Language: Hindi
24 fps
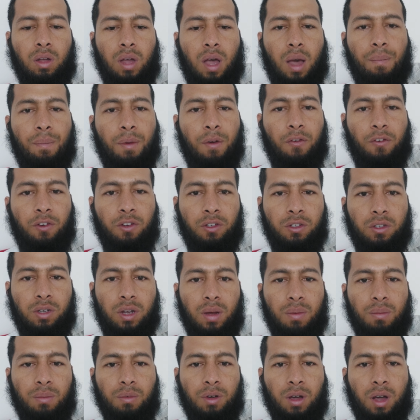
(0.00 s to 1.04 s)
अब मैं फर्स्ट
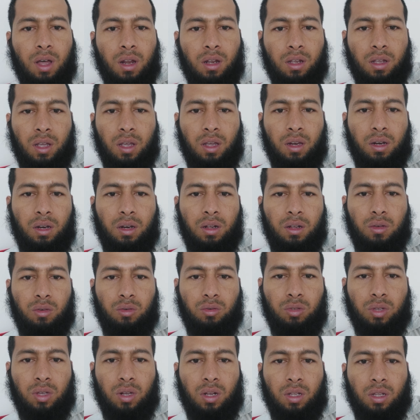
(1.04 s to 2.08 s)
टाइम कार की आईडी
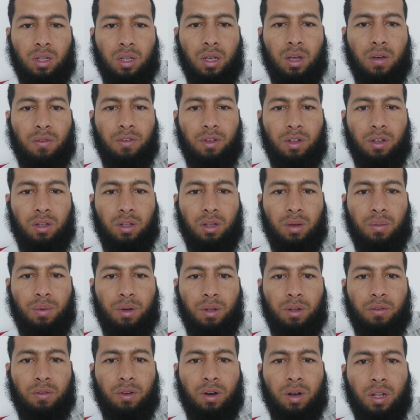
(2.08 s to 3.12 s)
यूज़ कर रहा था काफ़ी अर्से
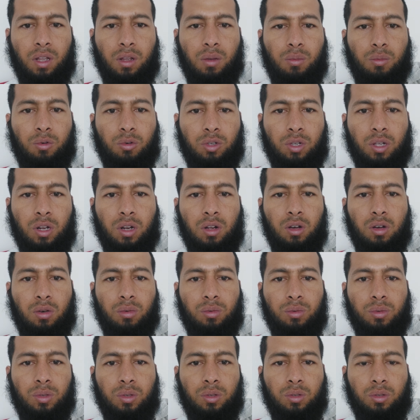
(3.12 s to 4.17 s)
बाद वरना तो मोटरसाइकिल का
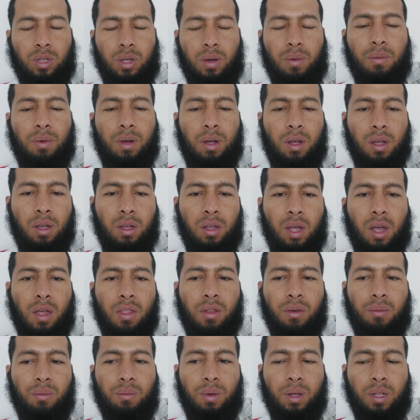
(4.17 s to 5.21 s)
ऑप्शन होता है एक
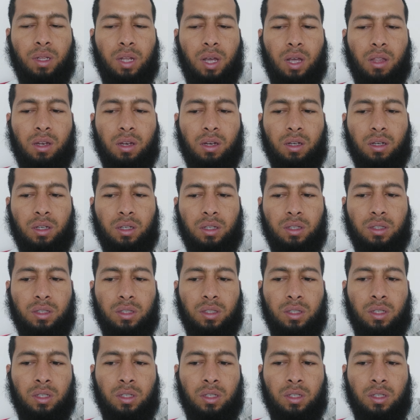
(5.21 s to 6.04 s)
याद बात याद रखें